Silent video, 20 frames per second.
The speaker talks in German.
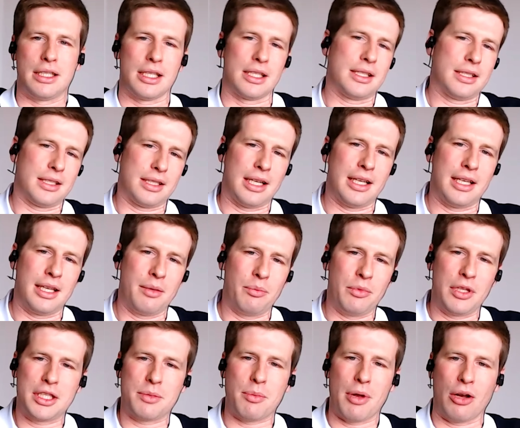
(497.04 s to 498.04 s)
dass eben
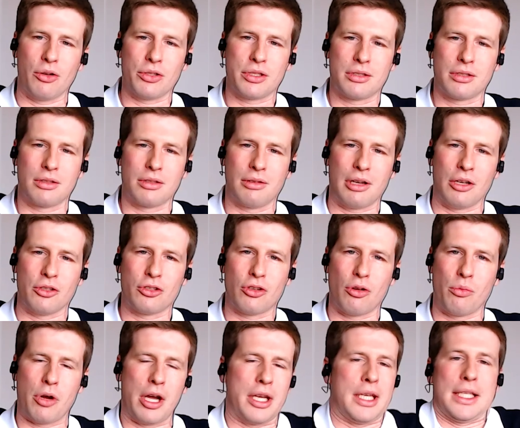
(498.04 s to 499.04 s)
nichts mehr raus,
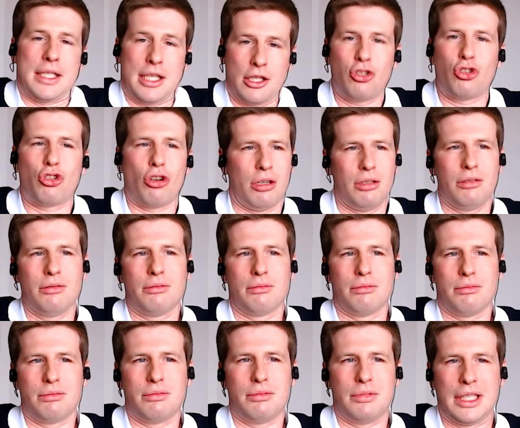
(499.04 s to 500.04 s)
rauskommen kann. Das ist schon
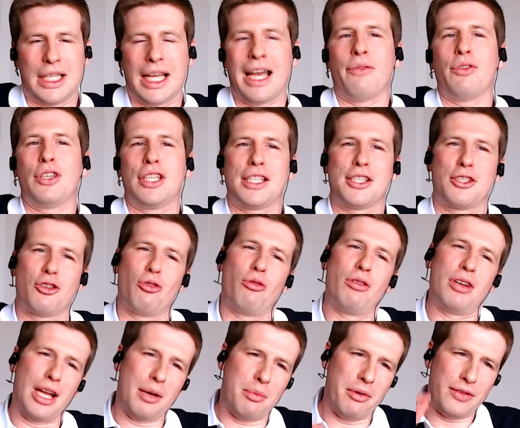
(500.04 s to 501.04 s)

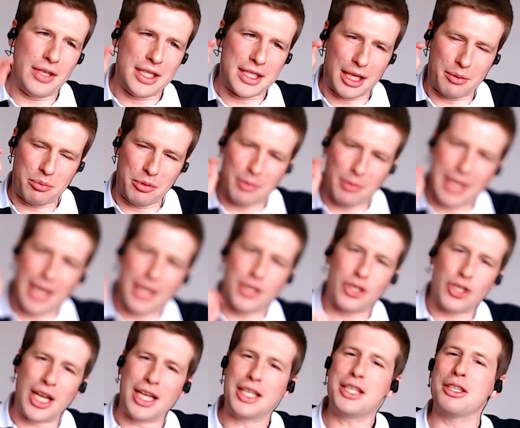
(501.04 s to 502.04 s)
Gravitation, aber wie gesagt mit einem kleinen
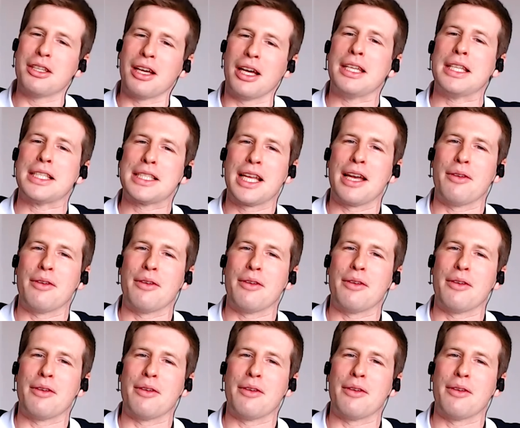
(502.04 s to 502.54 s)
Sternchen dran, dass